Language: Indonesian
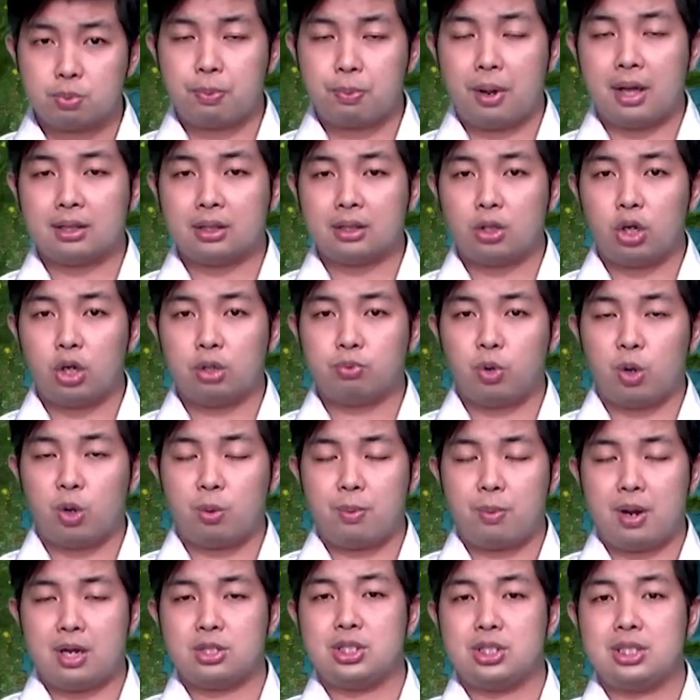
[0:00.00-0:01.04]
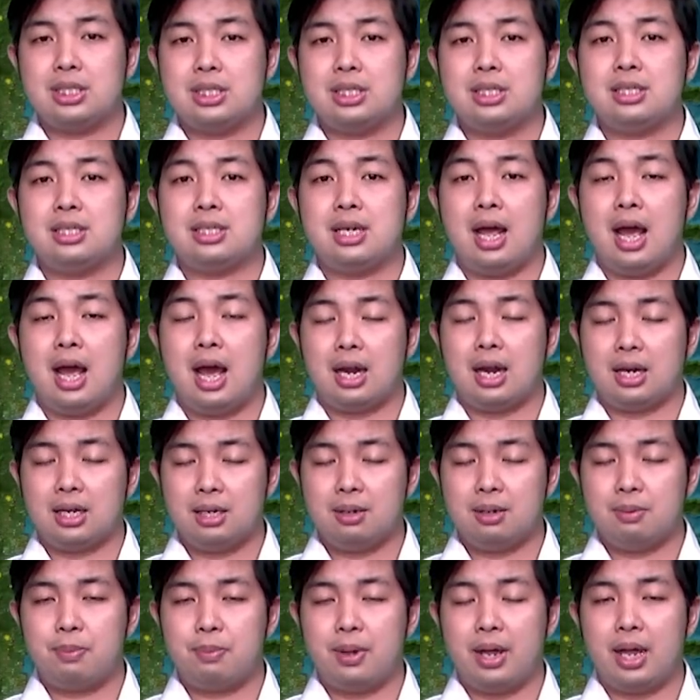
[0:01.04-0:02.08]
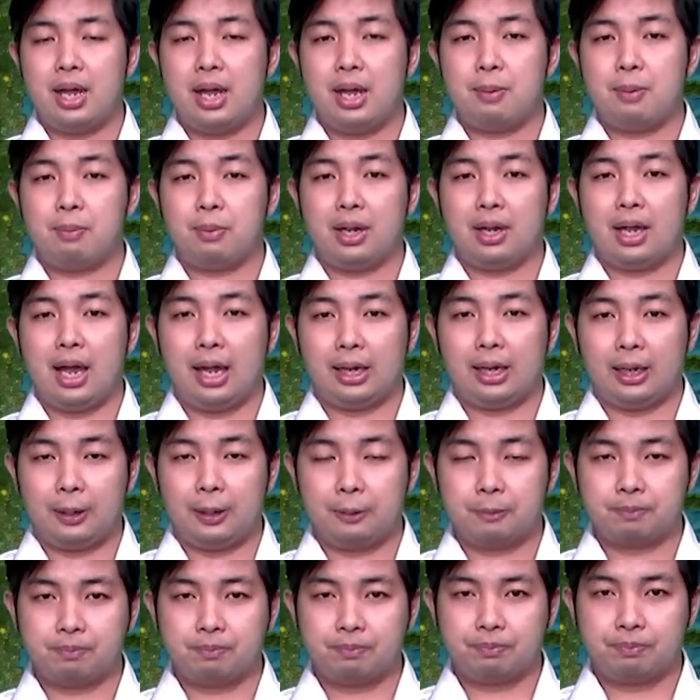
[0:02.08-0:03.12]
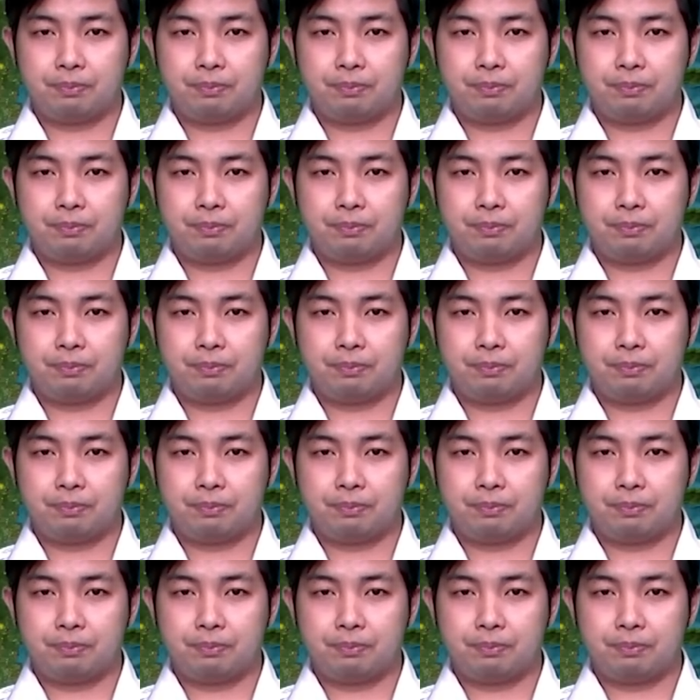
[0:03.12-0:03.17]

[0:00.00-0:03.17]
pantau informasi dari BMKG.